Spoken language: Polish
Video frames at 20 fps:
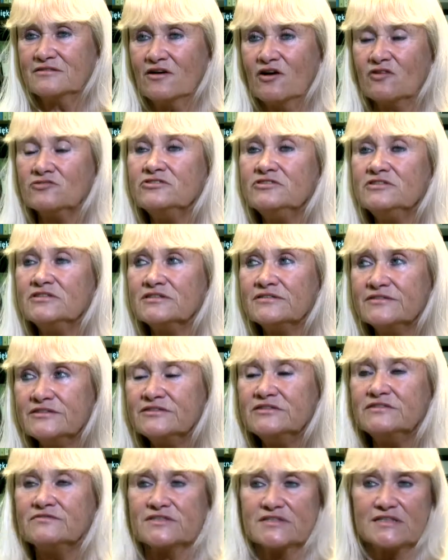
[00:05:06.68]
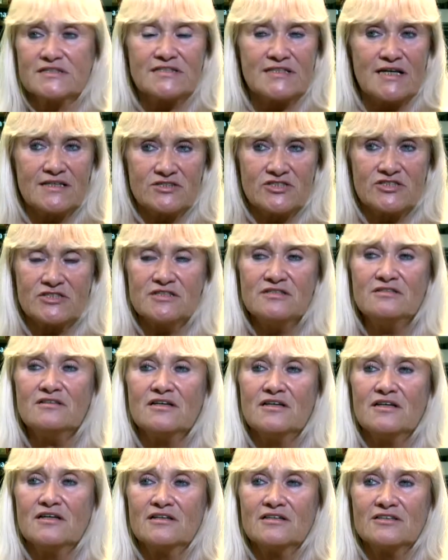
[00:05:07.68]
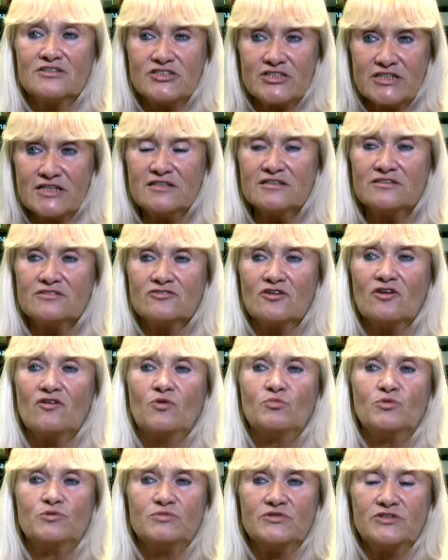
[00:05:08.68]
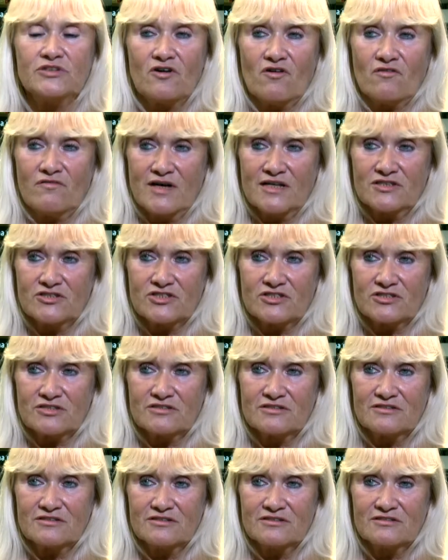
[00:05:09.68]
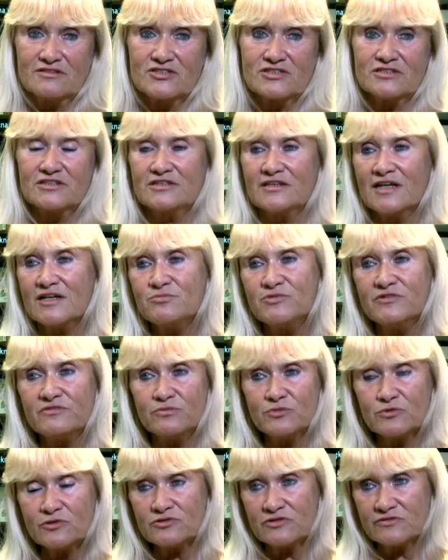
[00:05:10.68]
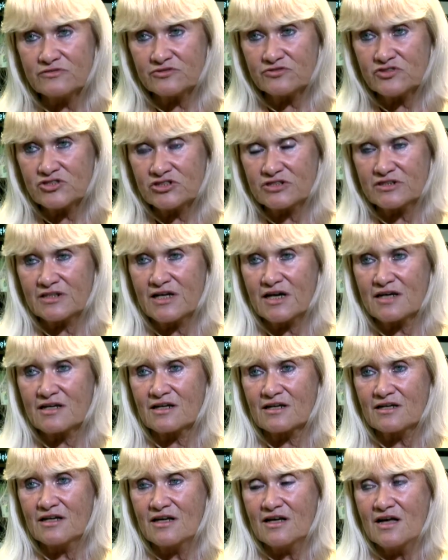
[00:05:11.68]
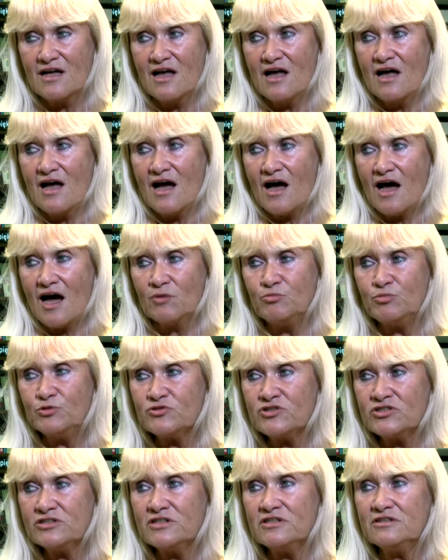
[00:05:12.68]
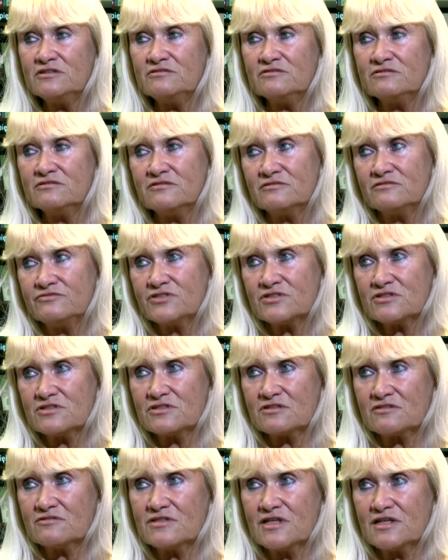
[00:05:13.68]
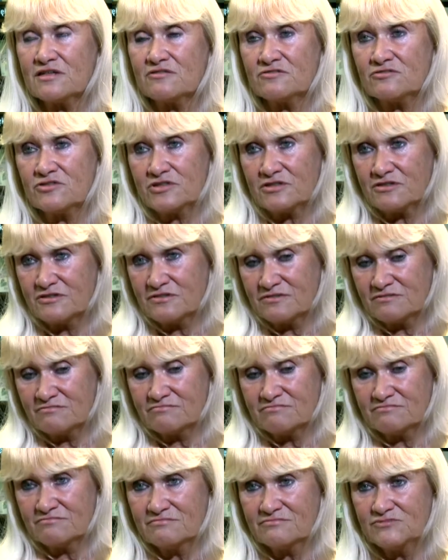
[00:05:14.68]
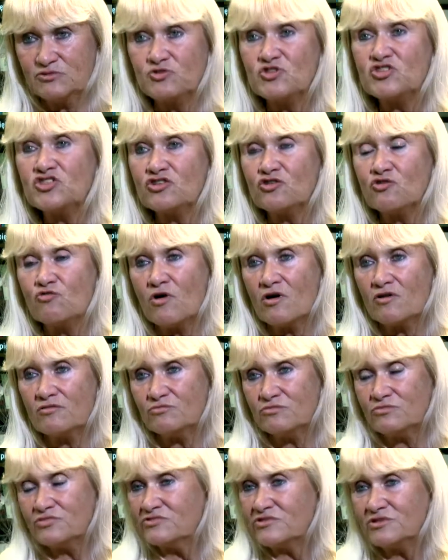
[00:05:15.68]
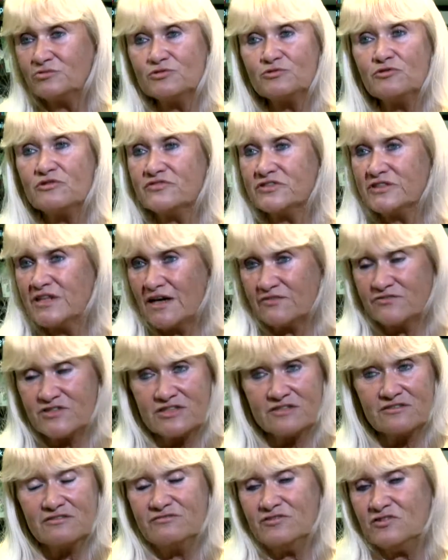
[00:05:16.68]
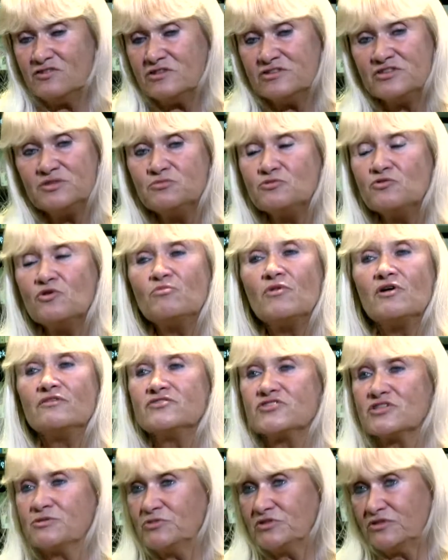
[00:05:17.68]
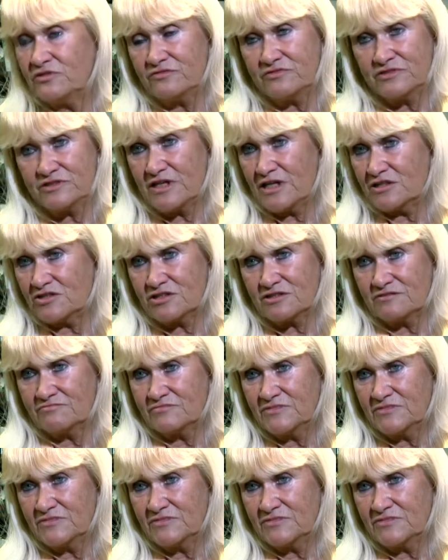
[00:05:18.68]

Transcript: Oni jedyni w zasadzie chcieli to opublikować. Czyli najpierw było to w odcinkach a później no, wszystko jakoś y, ucichło, bo nie było wydawcy. To w ogóle nie było mowy, żeby to wydać.